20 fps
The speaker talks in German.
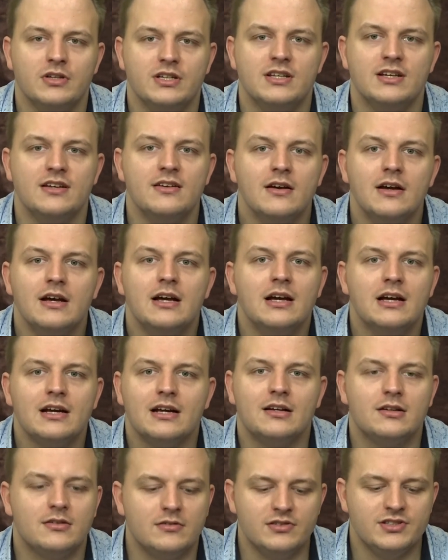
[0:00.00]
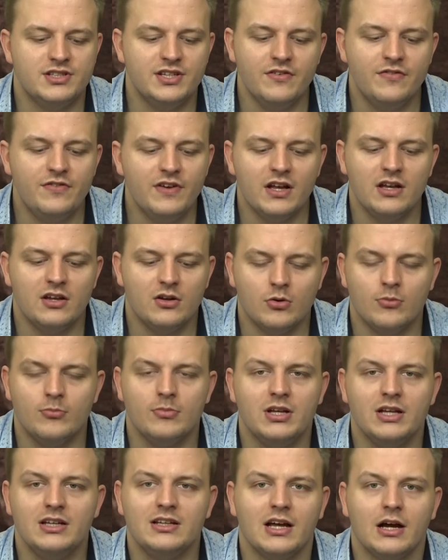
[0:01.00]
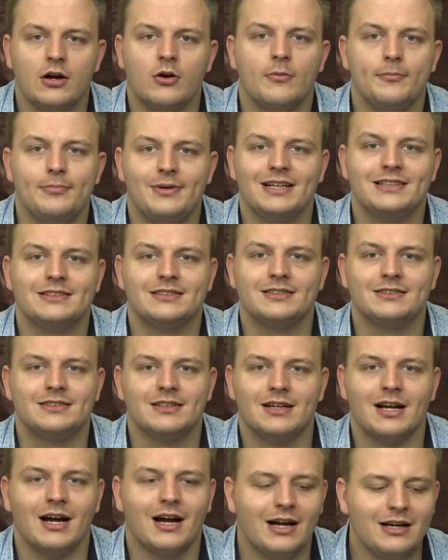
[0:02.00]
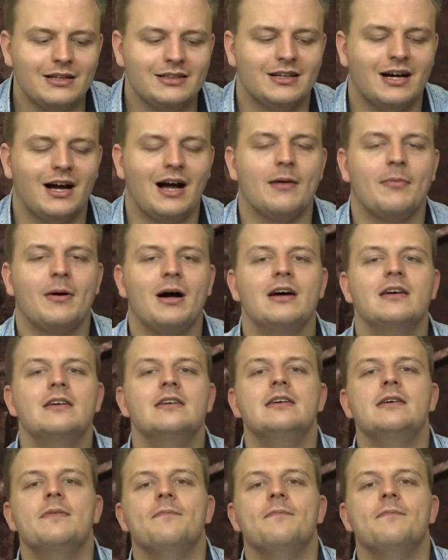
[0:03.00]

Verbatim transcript: Die, sie wird nicht unbedingt der komplexeste Charakter, aber